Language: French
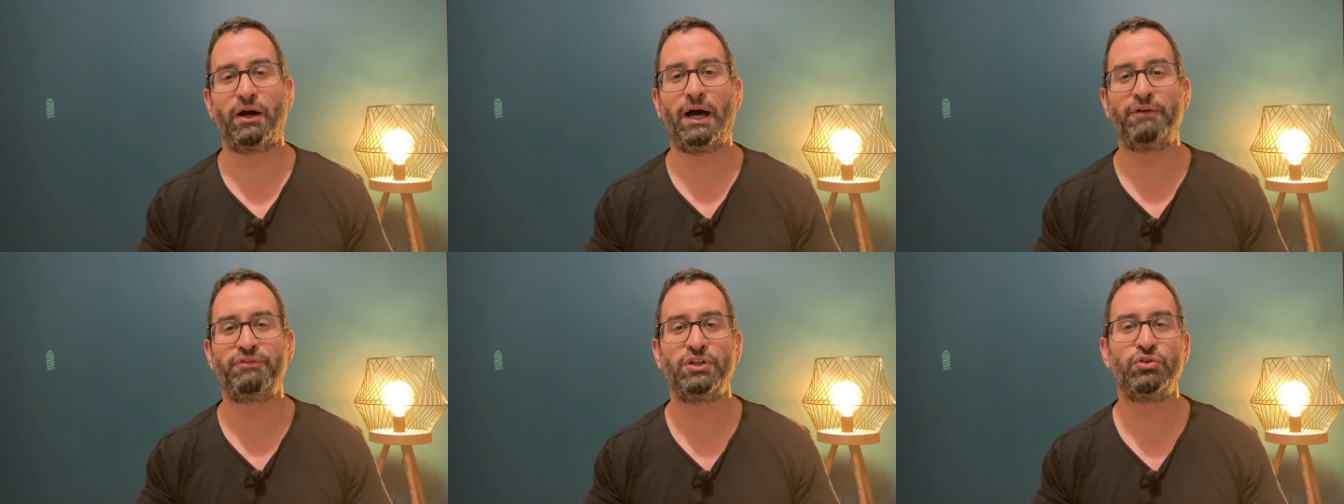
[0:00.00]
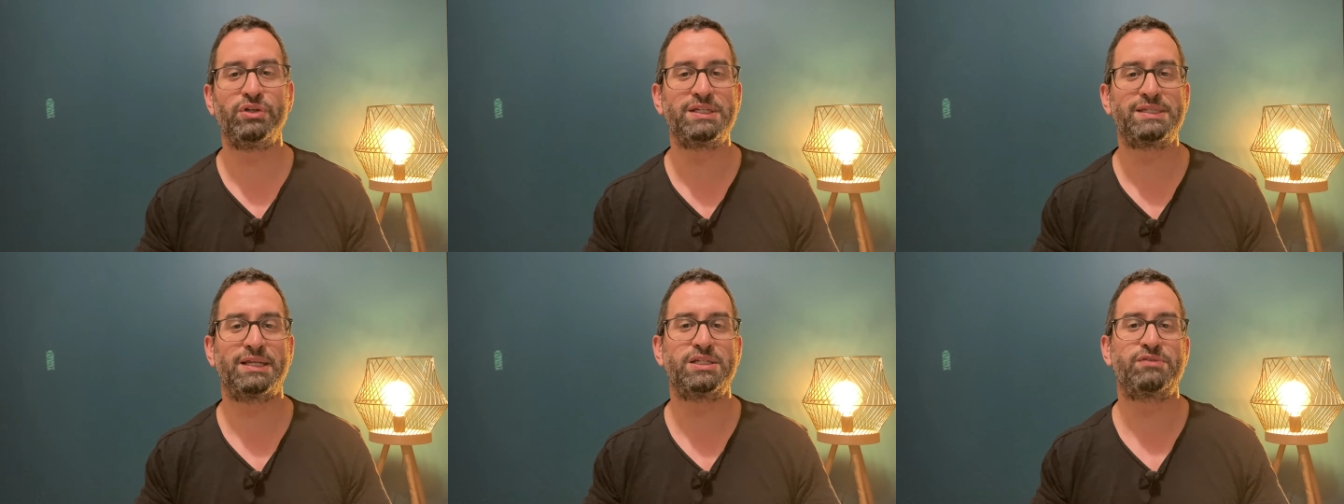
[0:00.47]
avait donné
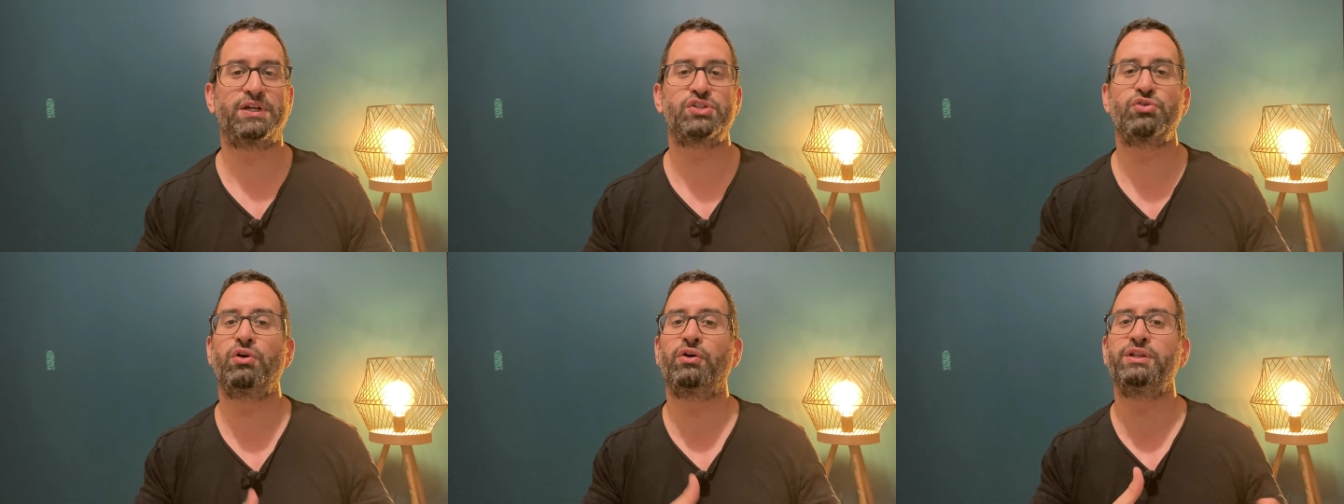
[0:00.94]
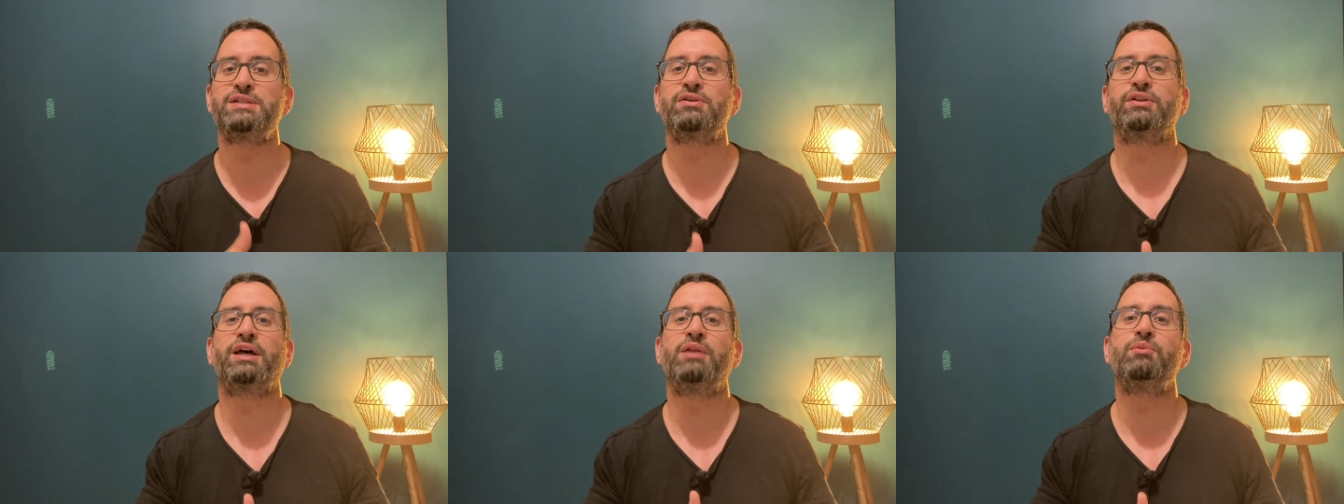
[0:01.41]
satisfaction lors des
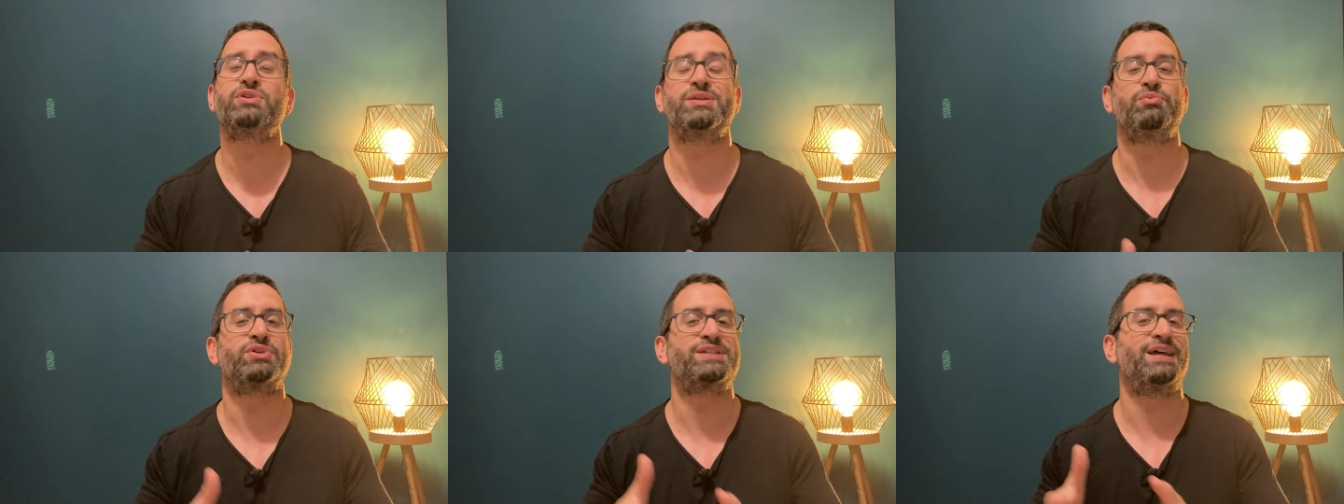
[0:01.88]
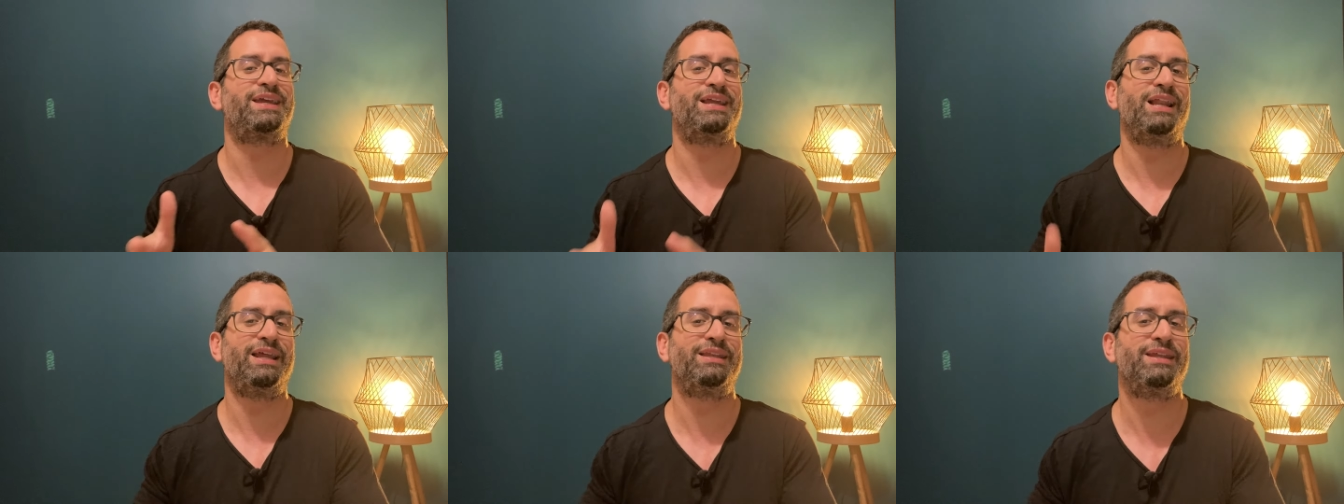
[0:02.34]
entraînements, c'est pour ça
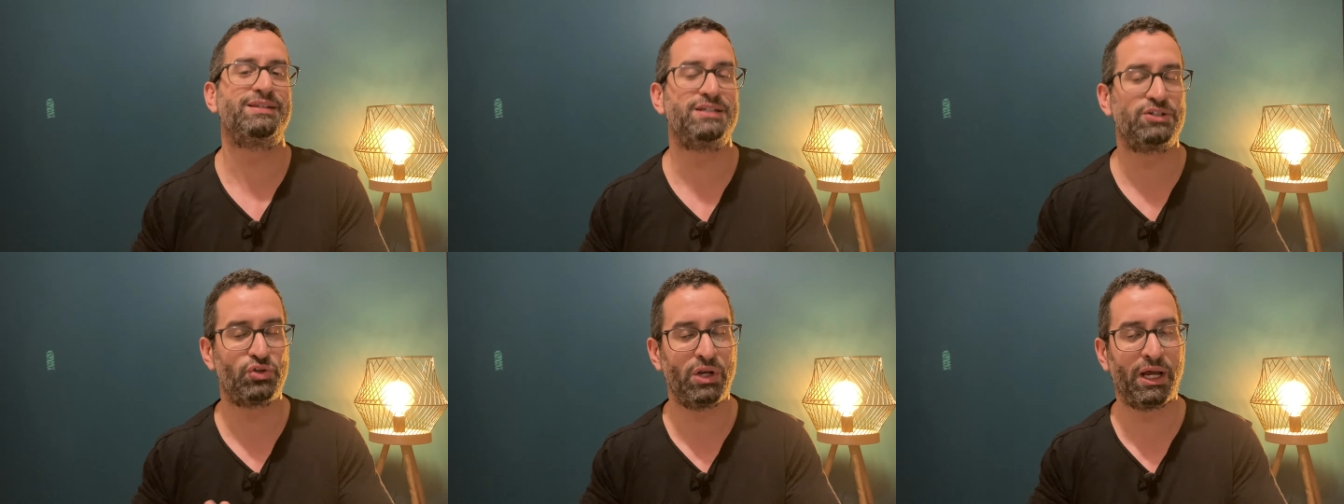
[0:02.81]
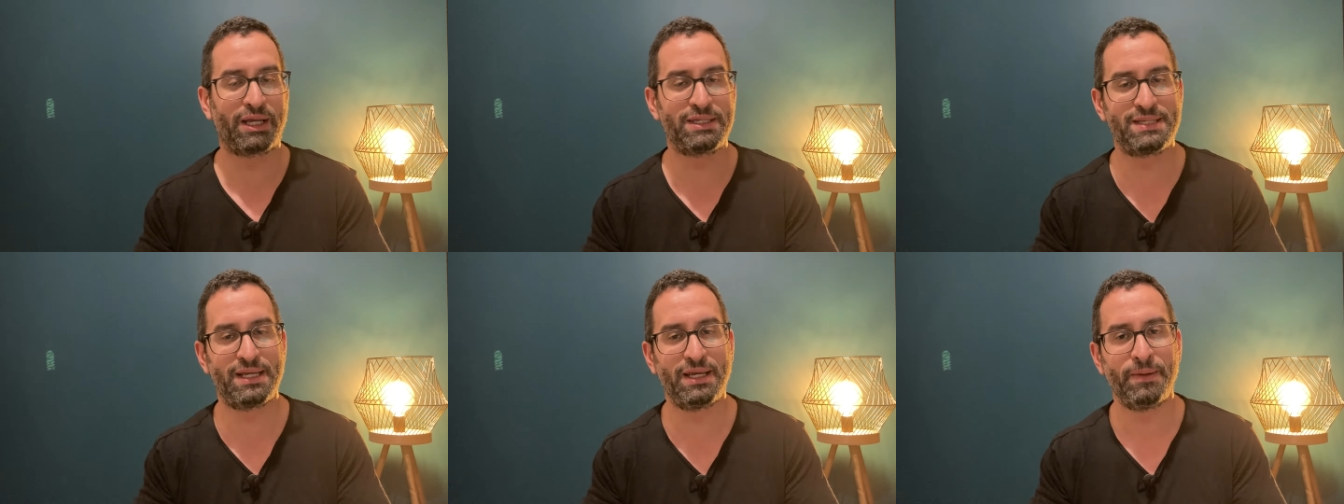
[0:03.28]
qu'il a été
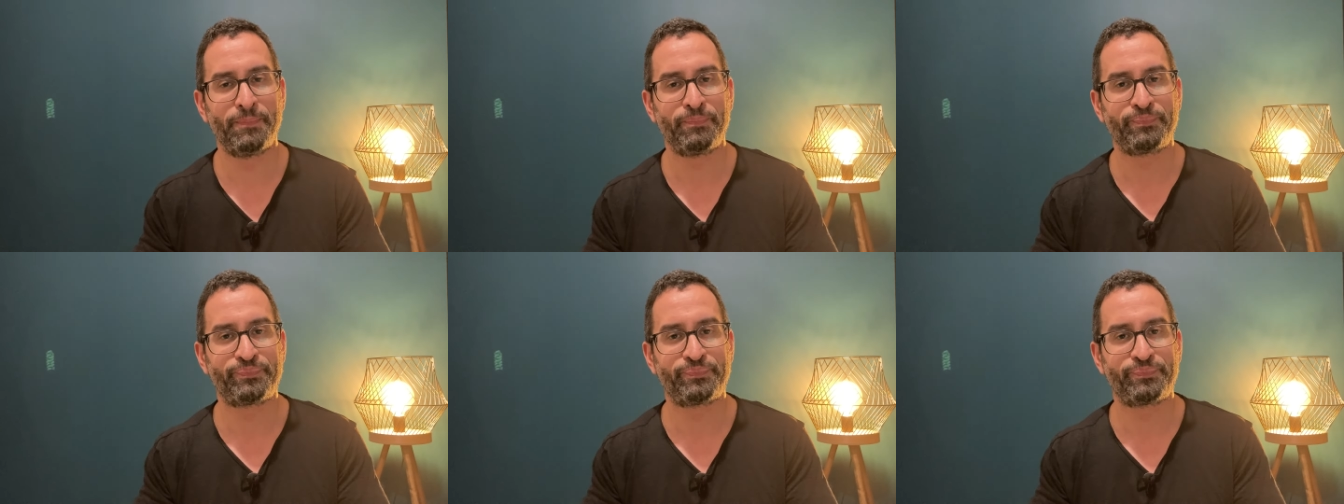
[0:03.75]
titularisé,